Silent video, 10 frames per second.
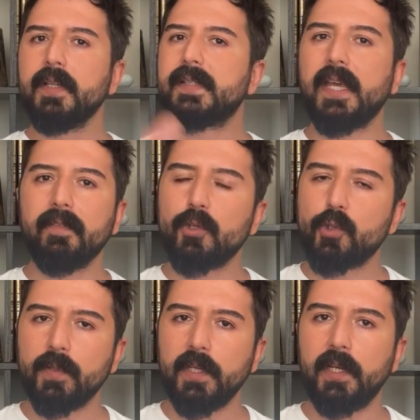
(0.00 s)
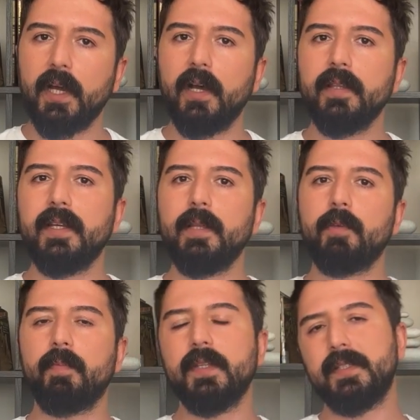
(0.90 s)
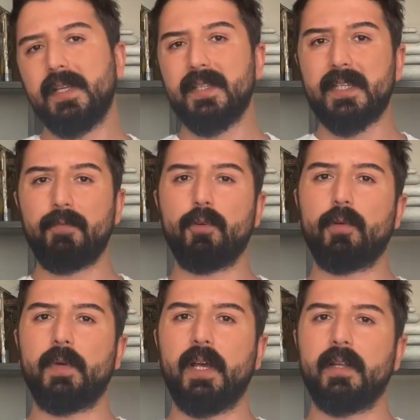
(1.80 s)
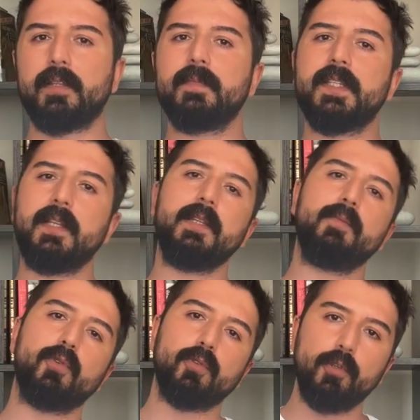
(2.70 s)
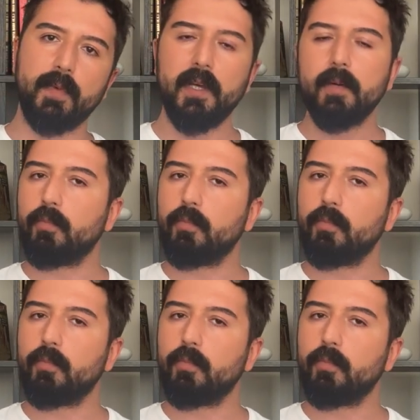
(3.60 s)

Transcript: Sevgi şu değil ya. Dediğim gibi seni seviyorum hayatım, seninle mutluyum.